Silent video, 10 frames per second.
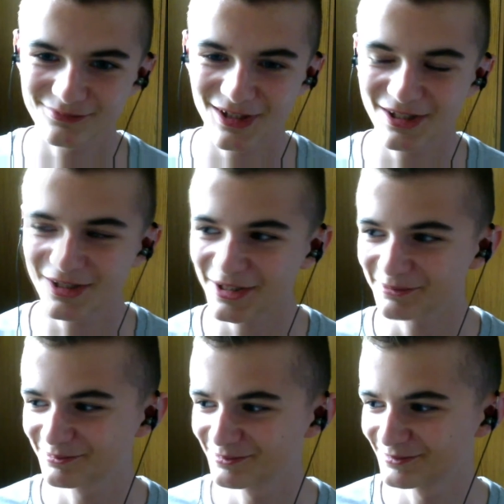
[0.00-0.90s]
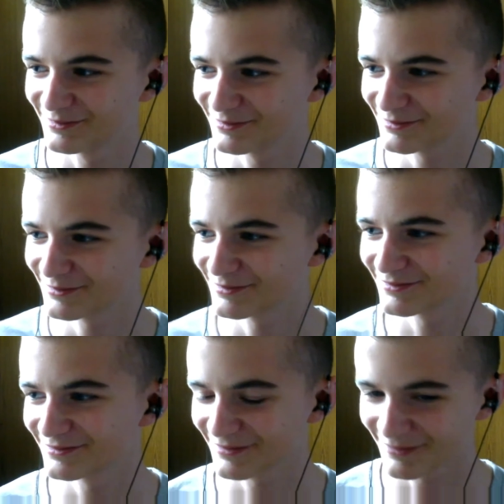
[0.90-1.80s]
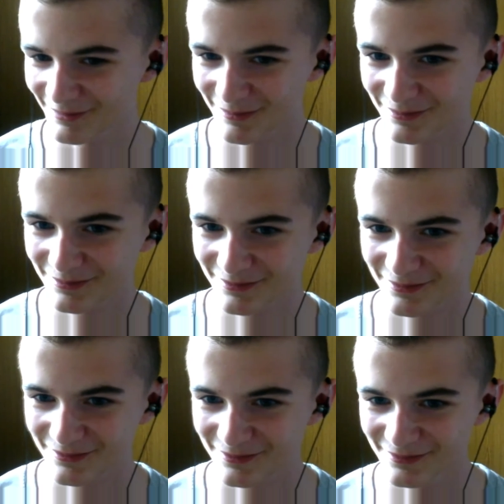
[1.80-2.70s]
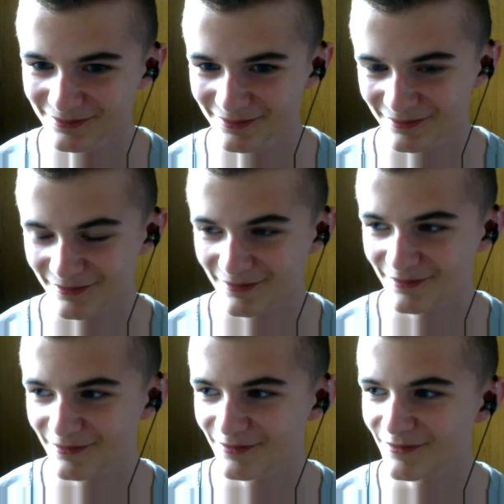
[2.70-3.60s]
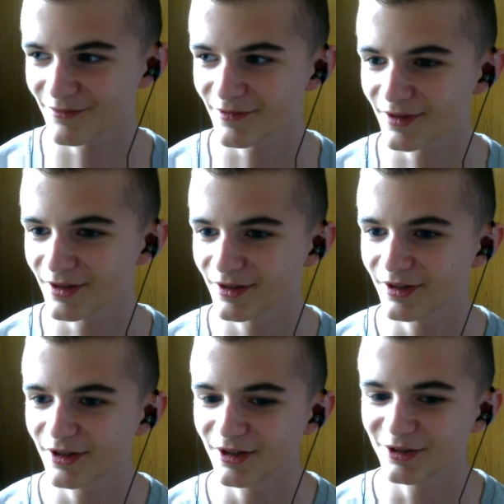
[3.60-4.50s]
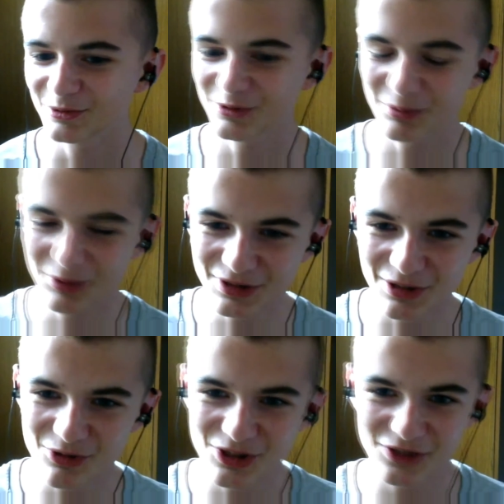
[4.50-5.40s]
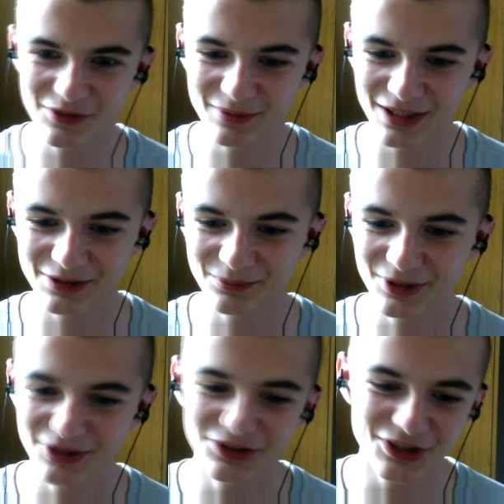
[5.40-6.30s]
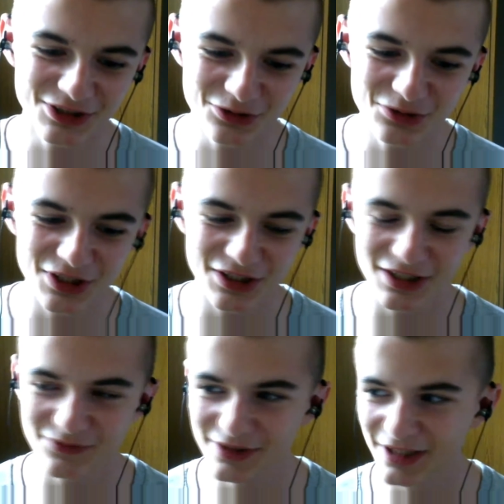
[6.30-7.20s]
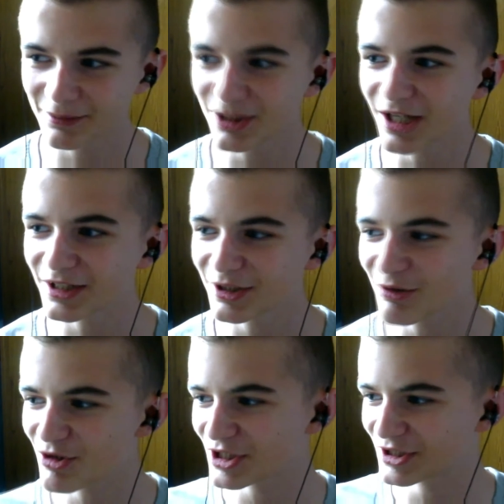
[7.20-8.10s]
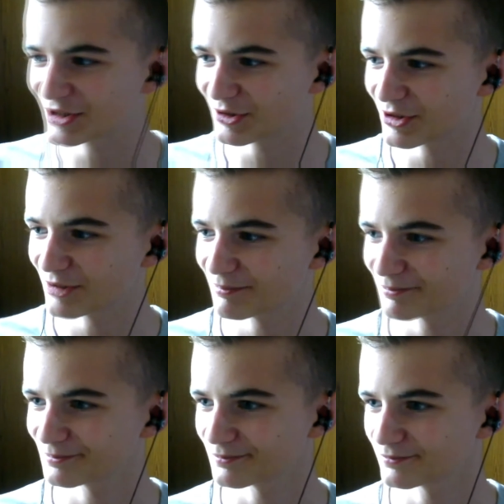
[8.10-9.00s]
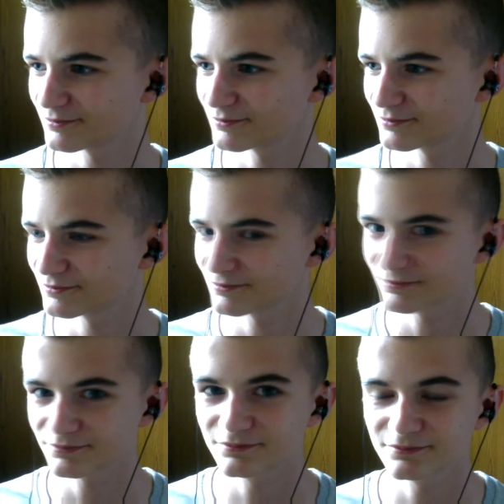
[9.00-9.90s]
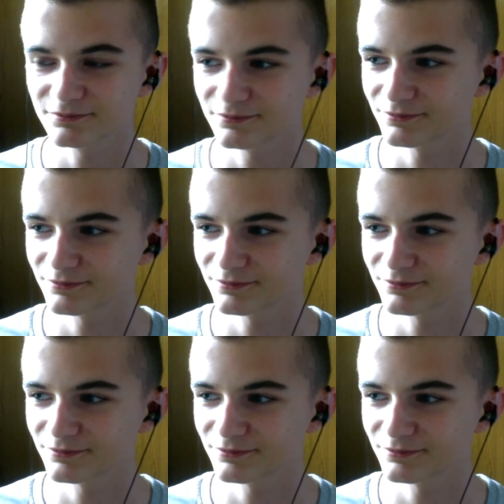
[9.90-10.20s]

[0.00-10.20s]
Dobra. E, ulubiony nauczyciel z gimnazjum. Ulubiony nauczyciel gimnazjum. Nie chcę No. rzucać nazwiskami, ale nauczyciel historii. A, to wiem.